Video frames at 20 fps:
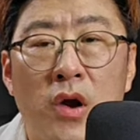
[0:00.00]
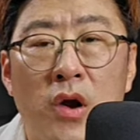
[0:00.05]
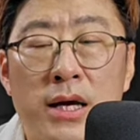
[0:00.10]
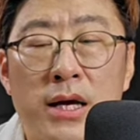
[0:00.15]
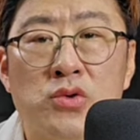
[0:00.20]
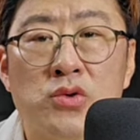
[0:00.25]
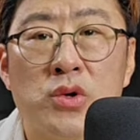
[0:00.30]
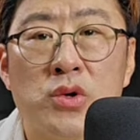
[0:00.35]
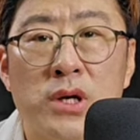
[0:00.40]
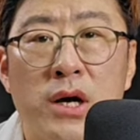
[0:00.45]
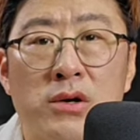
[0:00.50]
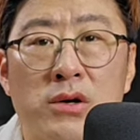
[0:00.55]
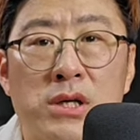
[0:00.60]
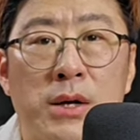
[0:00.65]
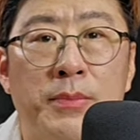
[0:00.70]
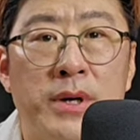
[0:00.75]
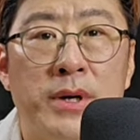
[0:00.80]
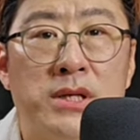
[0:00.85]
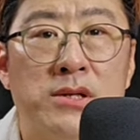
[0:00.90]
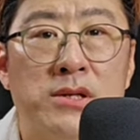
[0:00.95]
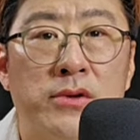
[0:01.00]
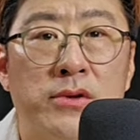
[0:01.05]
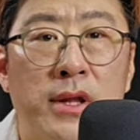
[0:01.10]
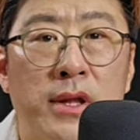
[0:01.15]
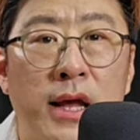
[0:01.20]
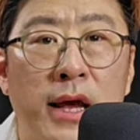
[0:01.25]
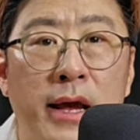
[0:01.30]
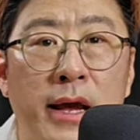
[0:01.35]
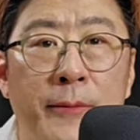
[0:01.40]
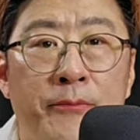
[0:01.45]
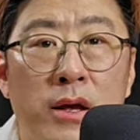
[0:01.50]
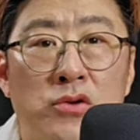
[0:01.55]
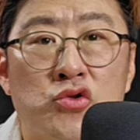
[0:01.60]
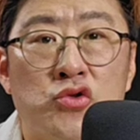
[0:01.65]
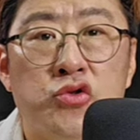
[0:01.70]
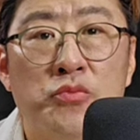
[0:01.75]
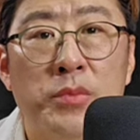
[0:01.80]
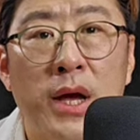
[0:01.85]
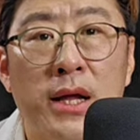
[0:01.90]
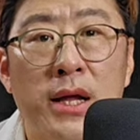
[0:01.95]
햇소리를 하고 자빠진 건데
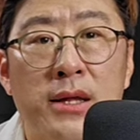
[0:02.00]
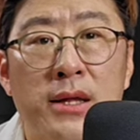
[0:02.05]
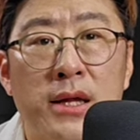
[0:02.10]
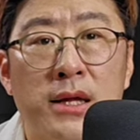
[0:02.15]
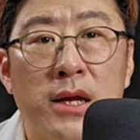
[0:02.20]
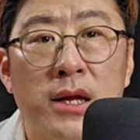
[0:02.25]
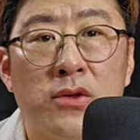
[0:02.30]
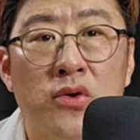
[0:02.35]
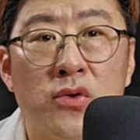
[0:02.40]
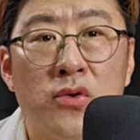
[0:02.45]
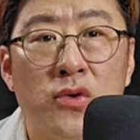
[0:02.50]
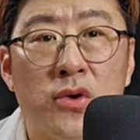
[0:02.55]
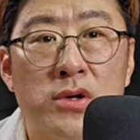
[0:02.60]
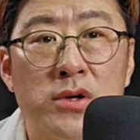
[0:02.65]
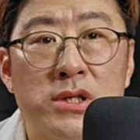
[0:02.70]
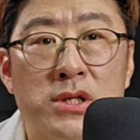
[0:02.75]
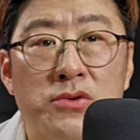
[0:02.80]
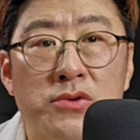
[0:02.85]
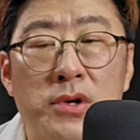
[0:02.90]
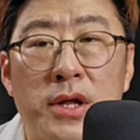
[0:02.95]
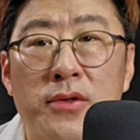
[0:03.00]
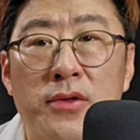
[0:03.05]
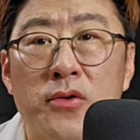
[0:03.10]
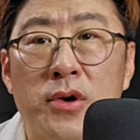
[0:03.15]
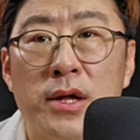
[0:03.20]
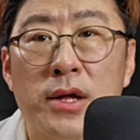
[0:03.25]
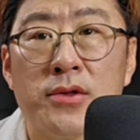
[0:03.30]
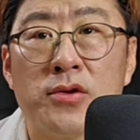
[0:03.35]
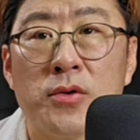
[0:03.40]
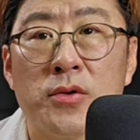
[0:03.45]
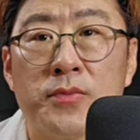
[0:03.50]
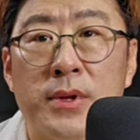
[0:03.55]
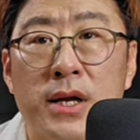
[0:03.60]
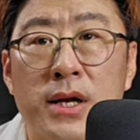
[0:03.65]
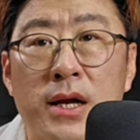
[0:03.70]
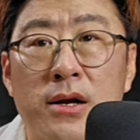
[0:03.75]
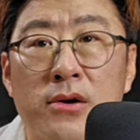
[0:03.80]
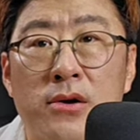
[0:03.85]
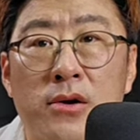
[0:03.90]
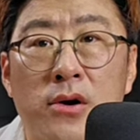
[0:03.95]
준비 안 된 대통령 집권에서
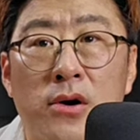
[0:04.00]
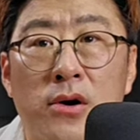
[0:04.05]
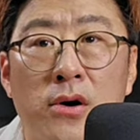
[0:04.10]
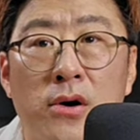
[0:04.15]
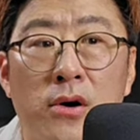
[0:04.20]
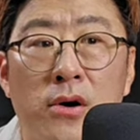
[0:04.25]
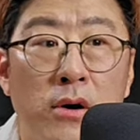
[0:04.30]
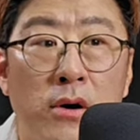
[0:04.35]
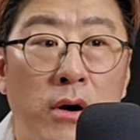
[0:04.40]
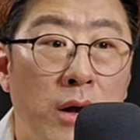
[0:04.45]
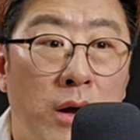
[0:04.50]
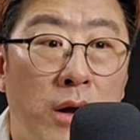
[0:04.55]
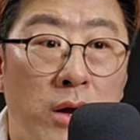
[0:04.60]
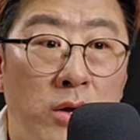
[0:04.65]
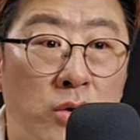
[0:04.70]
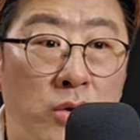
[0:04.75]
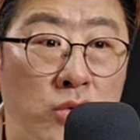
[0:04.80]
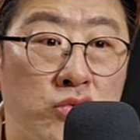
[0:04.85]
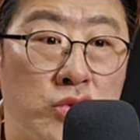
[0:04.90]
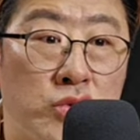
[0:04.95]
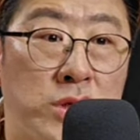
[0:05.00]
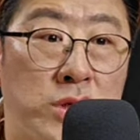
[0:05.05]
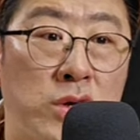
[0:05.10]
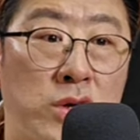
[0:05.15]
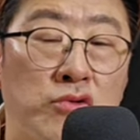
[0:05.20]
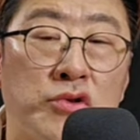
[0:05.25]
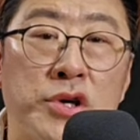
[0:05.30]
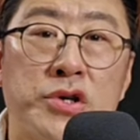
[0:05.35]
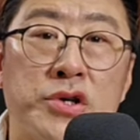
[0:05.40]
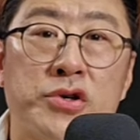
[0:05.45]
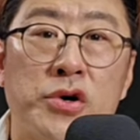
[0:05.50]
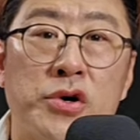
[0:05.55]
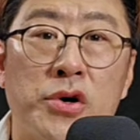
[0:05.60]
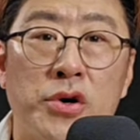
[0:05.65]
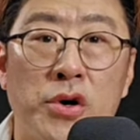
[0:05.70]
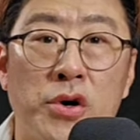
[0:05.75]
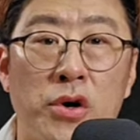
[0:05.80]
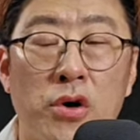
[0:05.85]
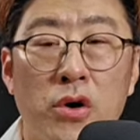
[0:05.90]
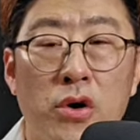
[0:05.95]
혼란스럽다라는 거 이것도 진짜
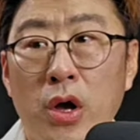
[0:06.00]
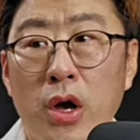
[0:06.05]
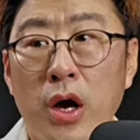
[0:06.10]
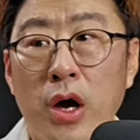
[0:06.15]
웃기죠.